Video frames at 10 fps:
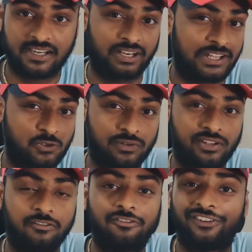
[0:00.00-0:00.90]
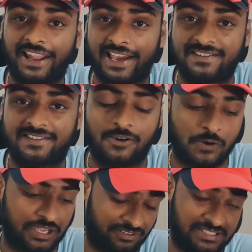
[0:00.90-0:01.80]
అండ్ ఇవాళ నేను చూశాను ఫ్లాష్
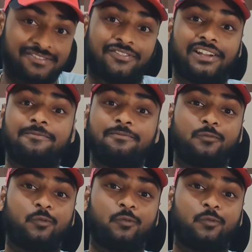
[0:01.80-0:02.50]
ఓకే ఫస్ట్ ఫిలిం